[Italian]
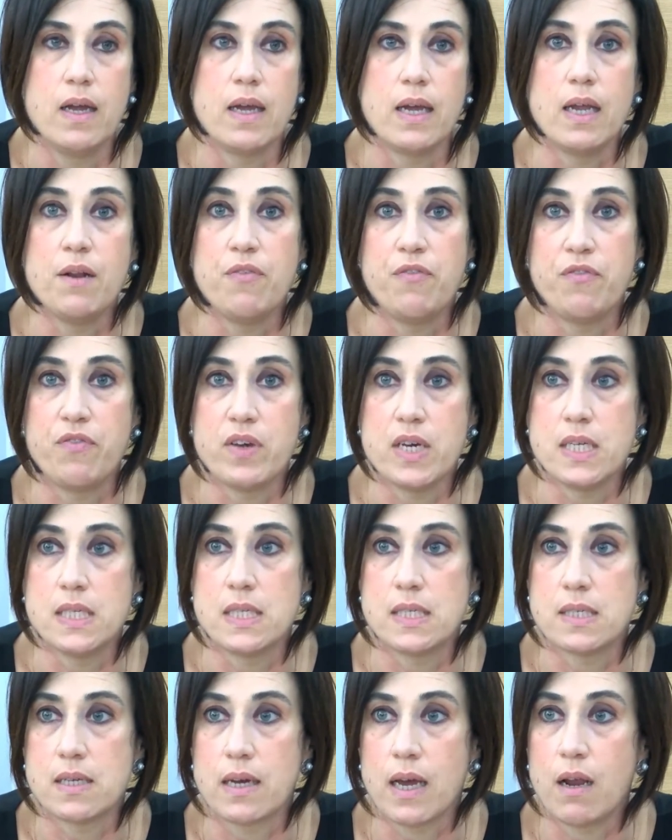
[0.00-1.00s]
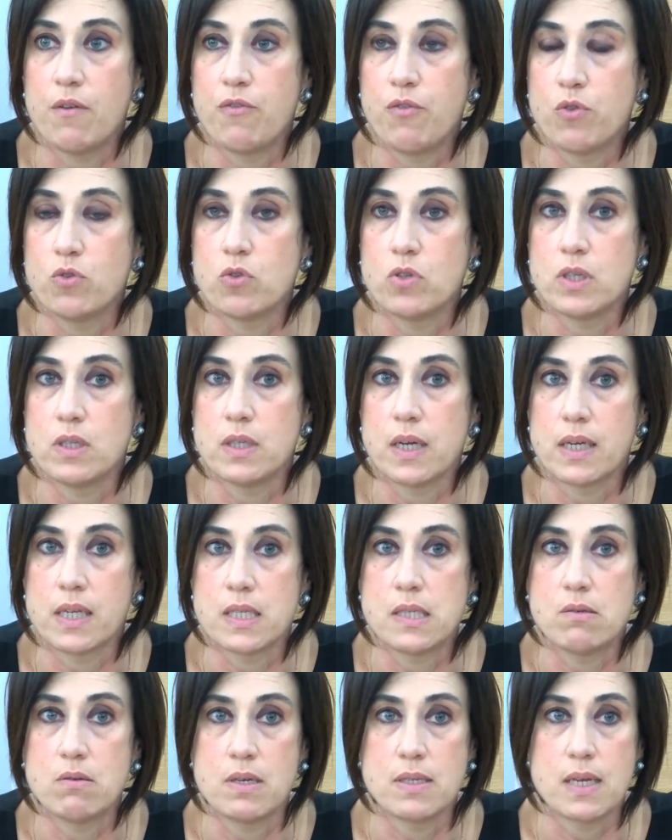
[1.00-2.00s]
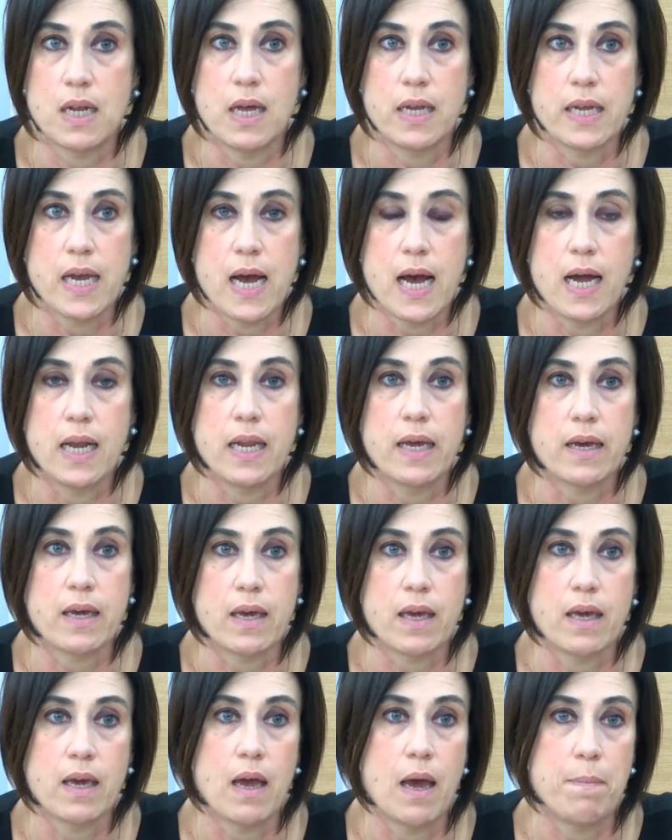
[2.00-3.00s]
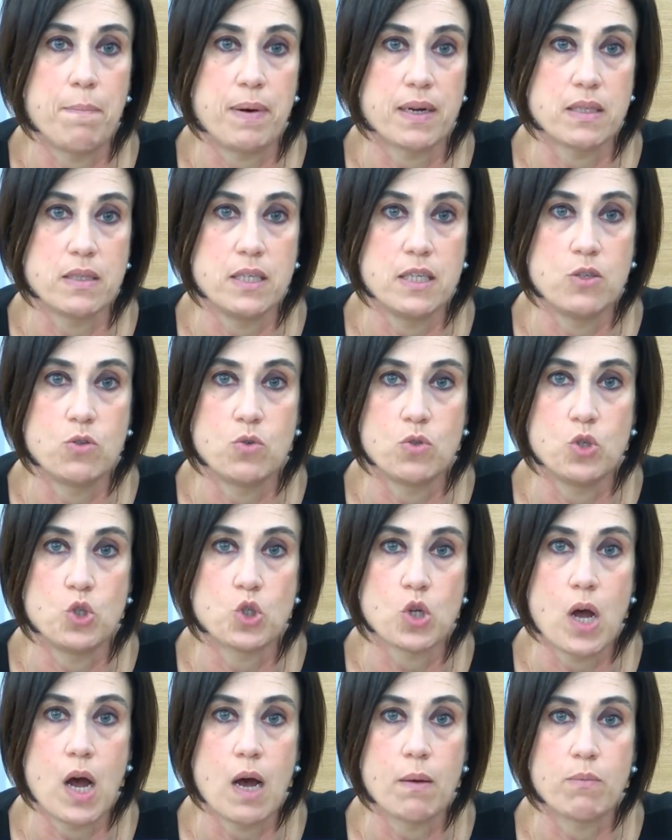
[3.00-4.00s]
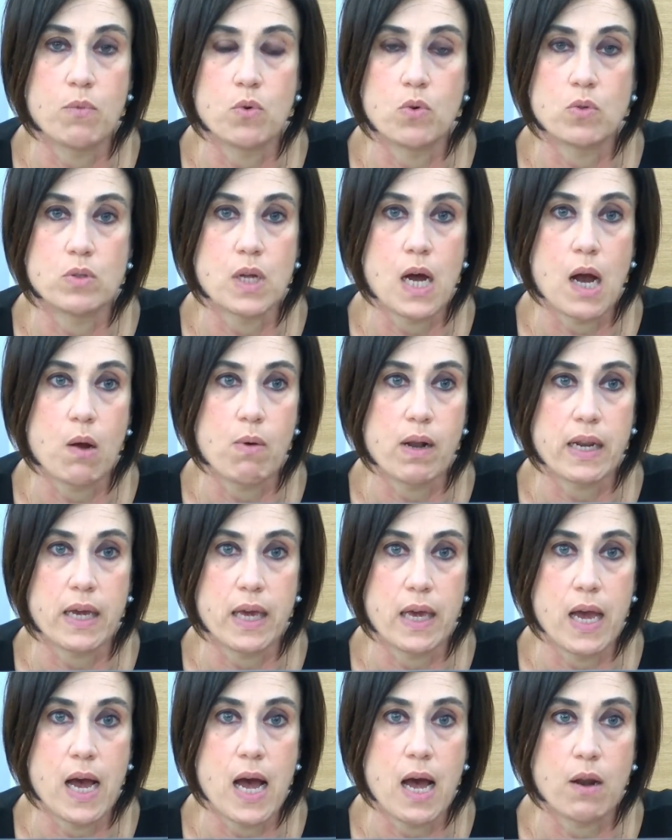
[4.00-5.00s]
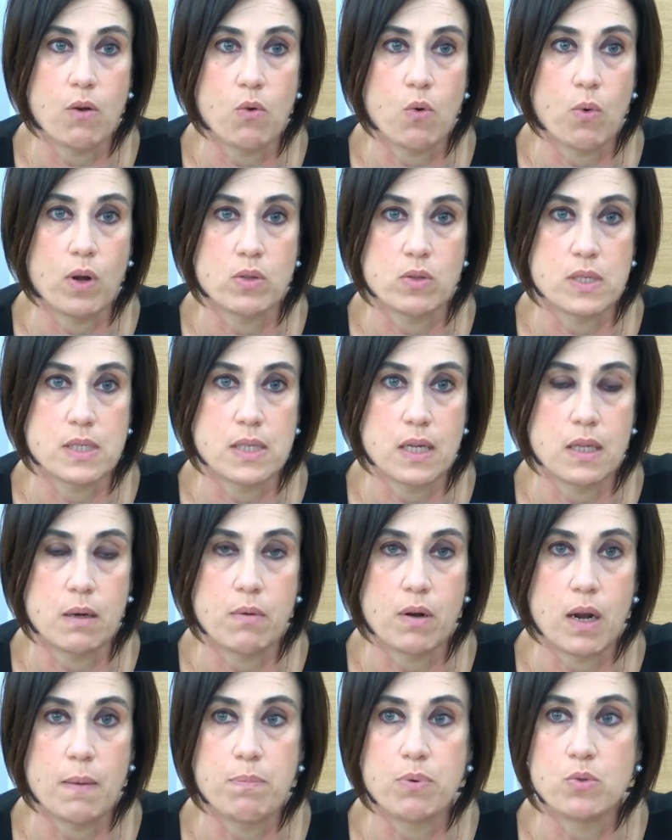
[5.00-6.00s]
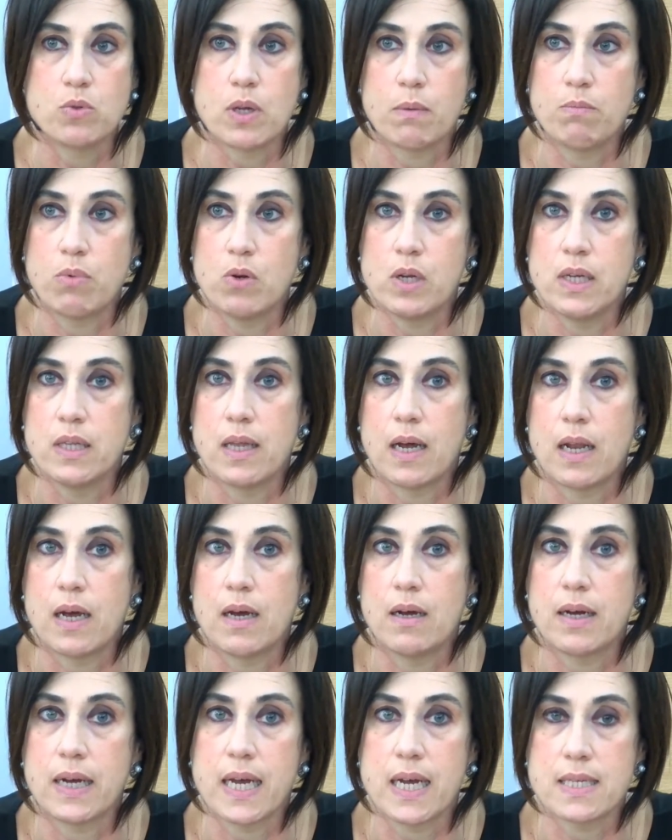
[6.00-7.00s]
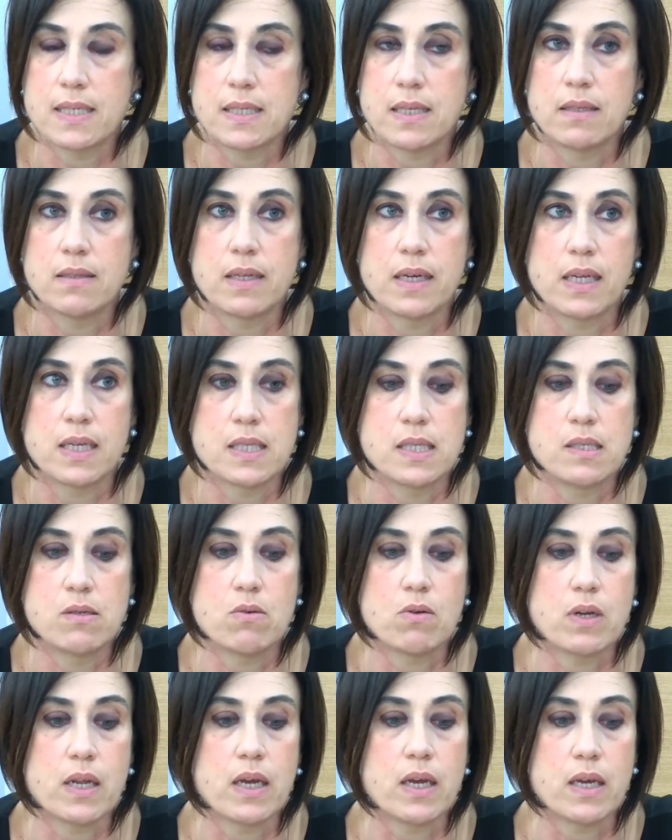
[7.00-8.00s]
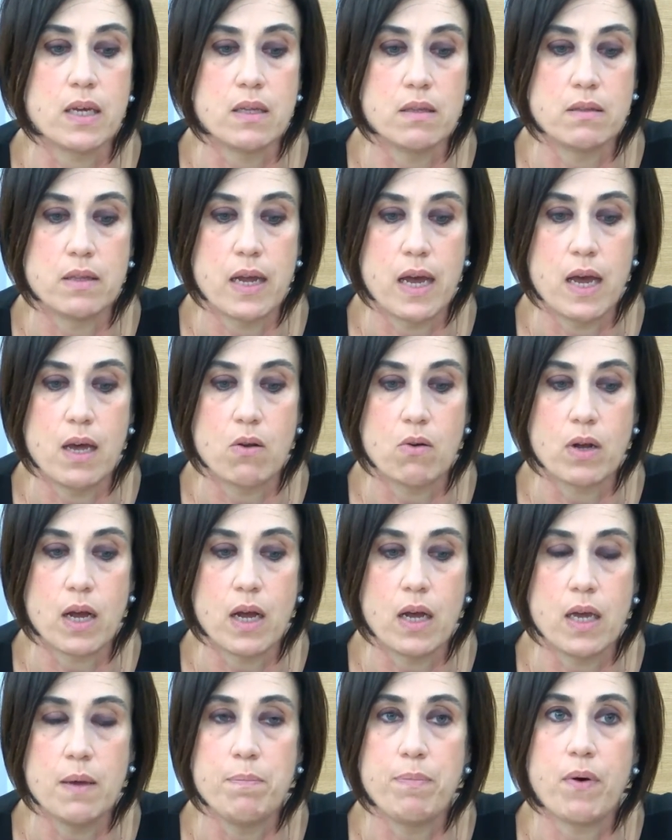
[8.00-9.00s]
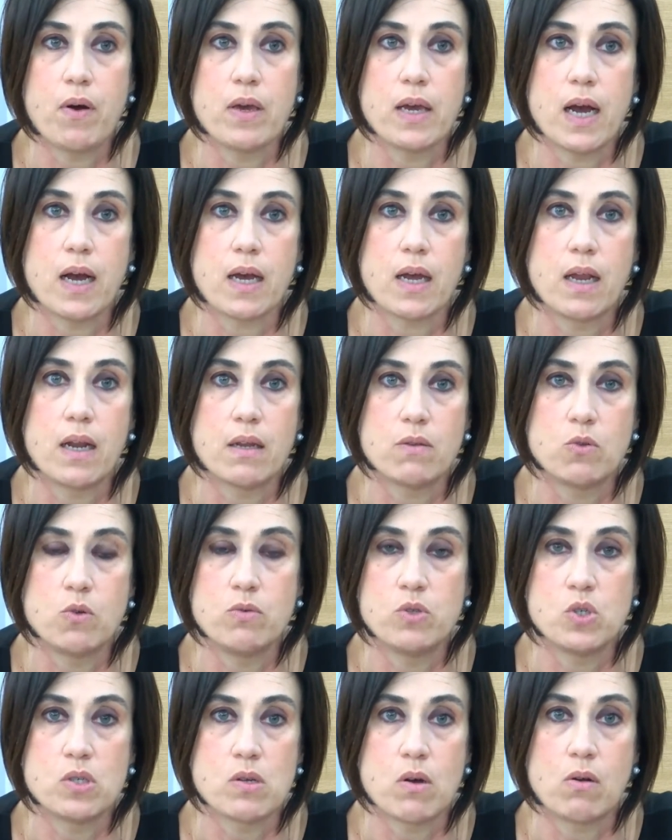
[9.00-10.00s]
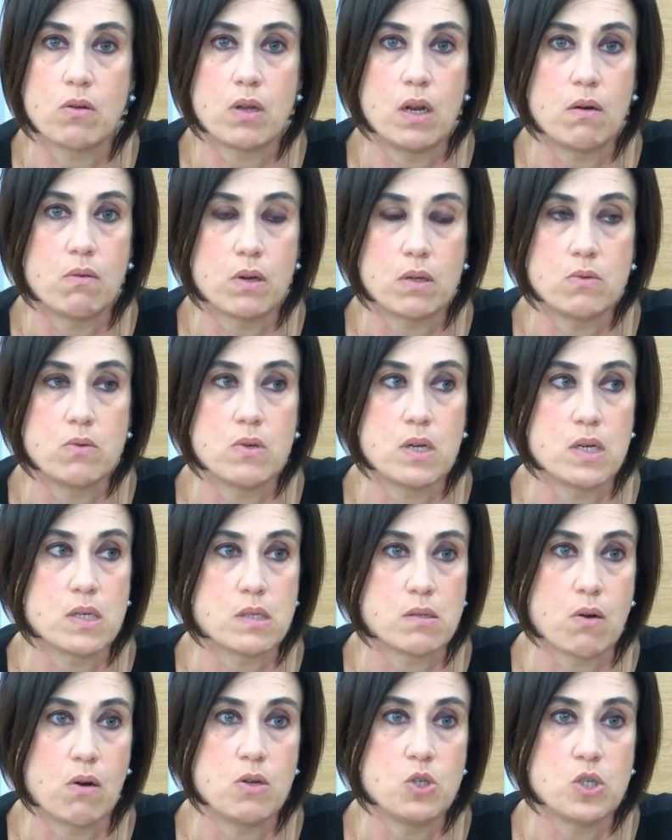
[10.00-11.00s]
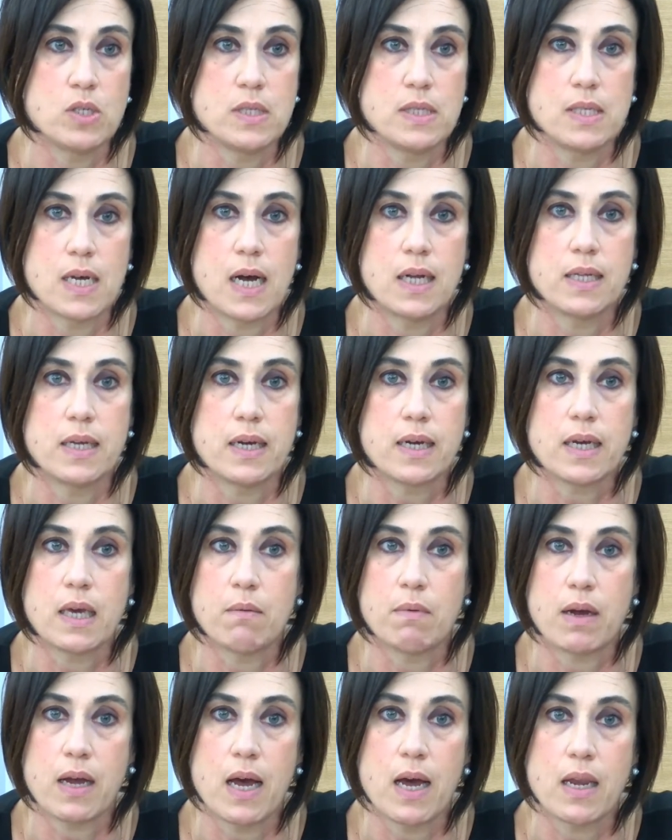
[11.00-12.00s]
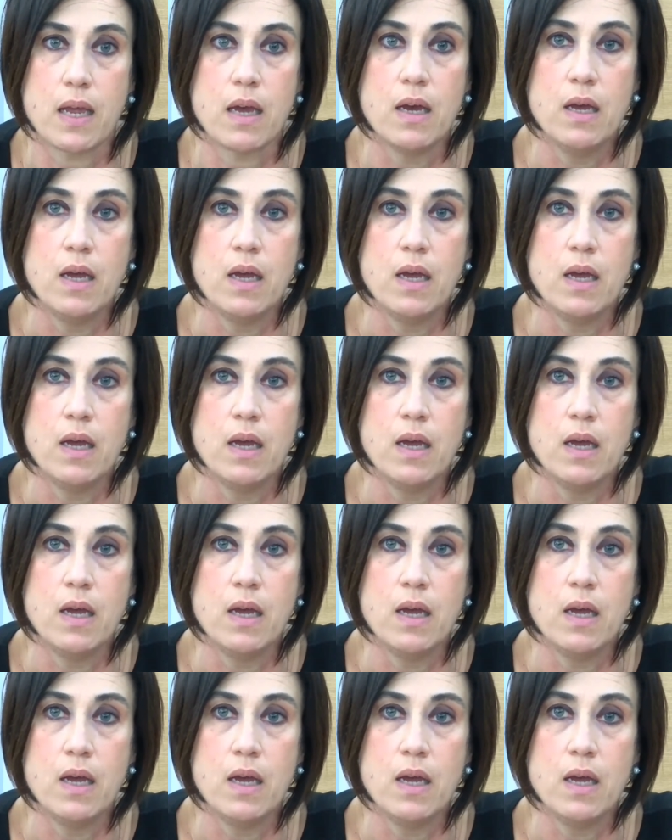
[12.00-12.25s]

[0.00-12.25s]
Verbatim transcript: il FIS che è il fondo di integrazione salariale che è partito diciamo, da qualche anno quando è stata per l'appunto abolita la cassa integrazione in deroga e poi anche laddove ci sono dei lavoratori che sono licenziati anche magari